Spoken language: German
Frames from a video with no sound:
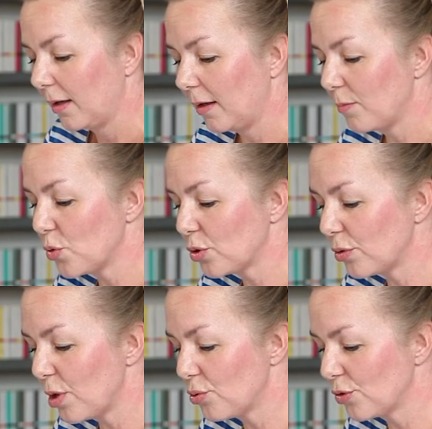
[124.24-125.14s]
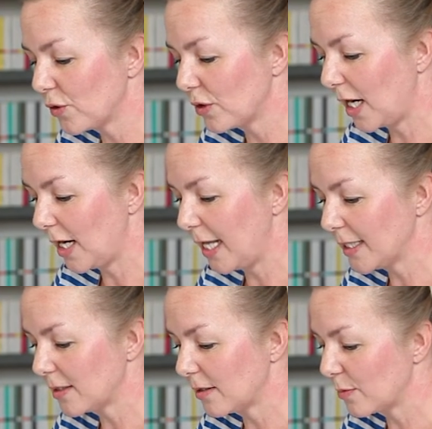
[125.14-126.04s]
Der Motor hustet ein
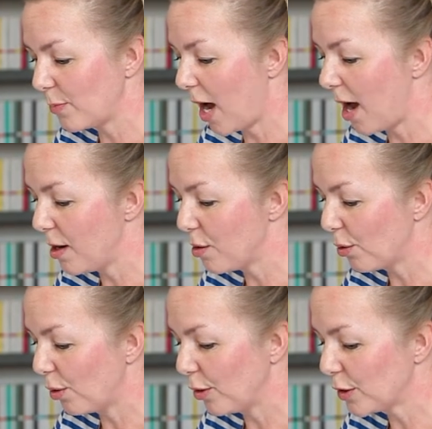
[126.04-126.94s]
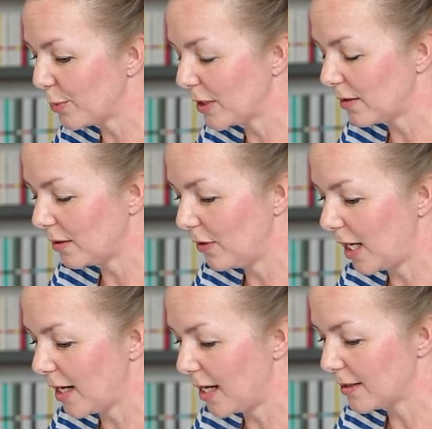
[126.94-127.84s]
letztes Mal, räuspert sich wie
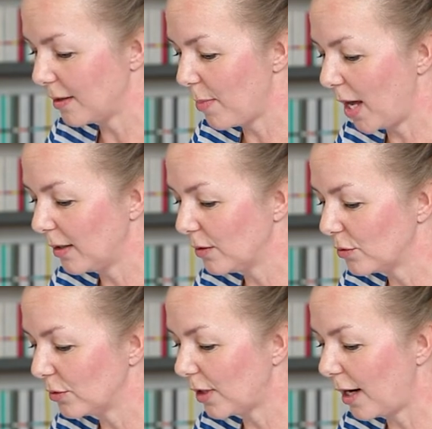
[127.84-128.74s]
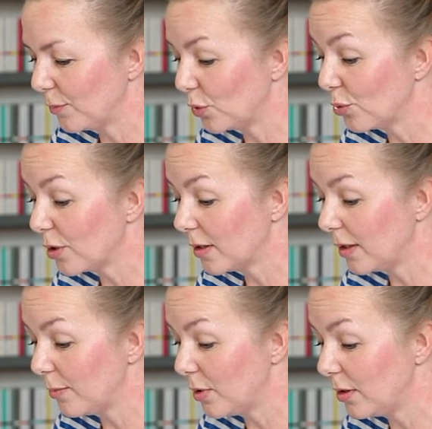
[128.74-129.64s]
ein alter Mann unter einem dunklen
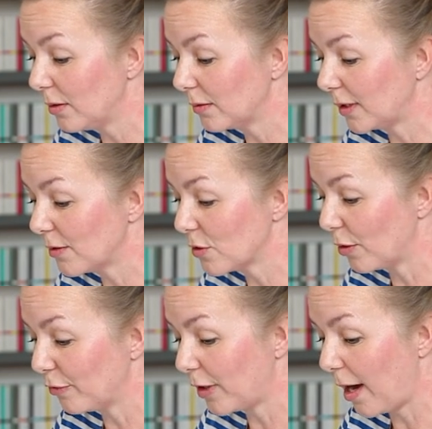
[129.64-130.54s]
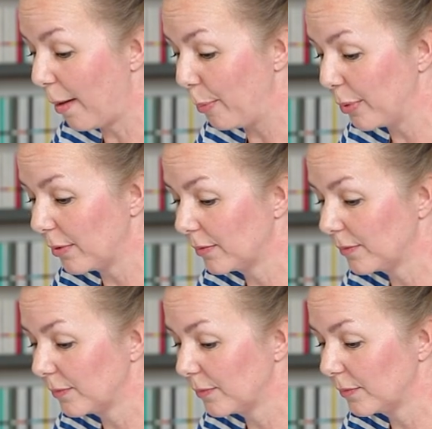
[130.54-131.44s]
Himmel, dann säuft er ab.
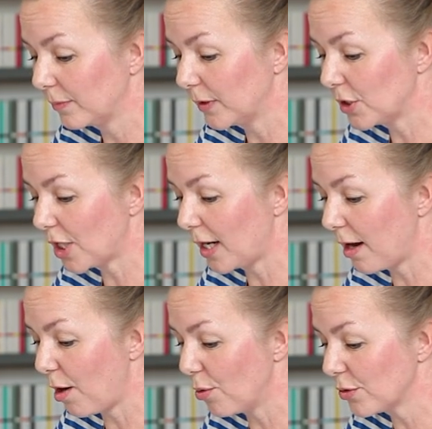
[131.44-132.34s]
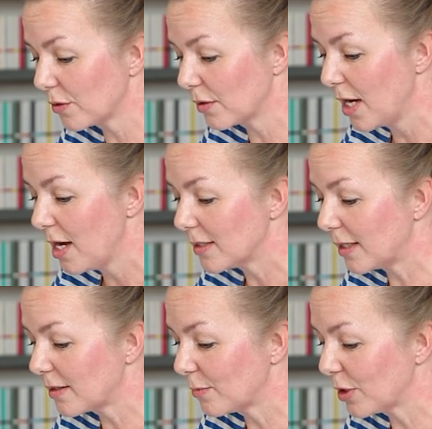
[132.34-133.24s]
Ich steige aus,
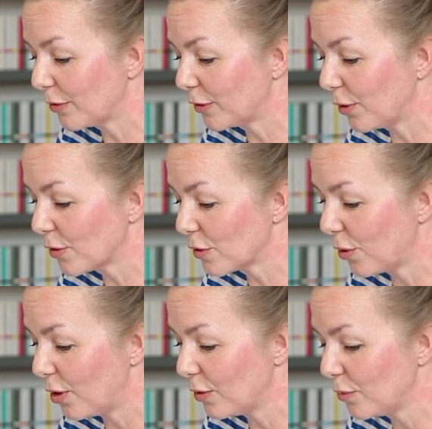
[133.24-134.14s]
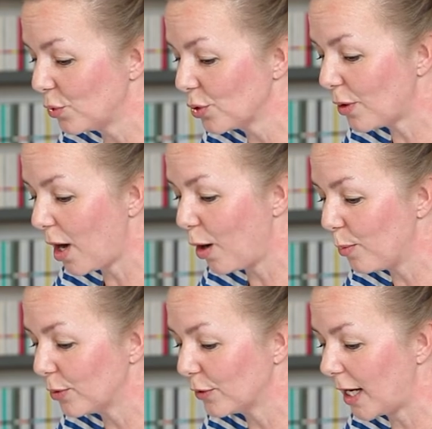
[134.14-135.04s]
setze mich auf die rostgoldene Motorhaube
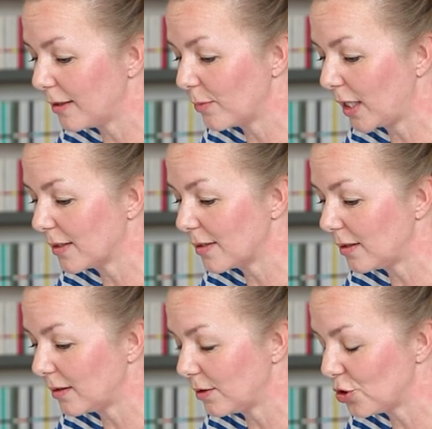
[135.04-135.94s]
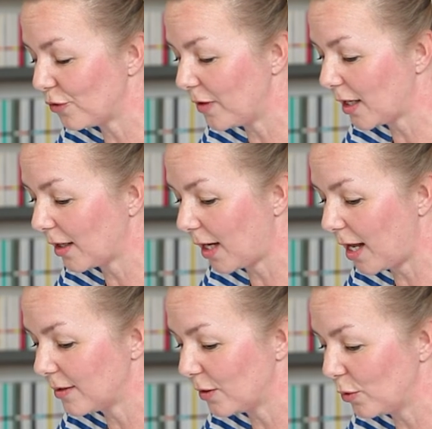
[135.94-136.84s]
und halte mein Gesicht in die schwere,
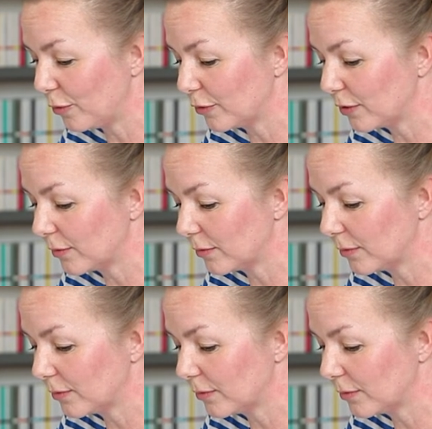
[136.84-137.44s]
kalte Luft.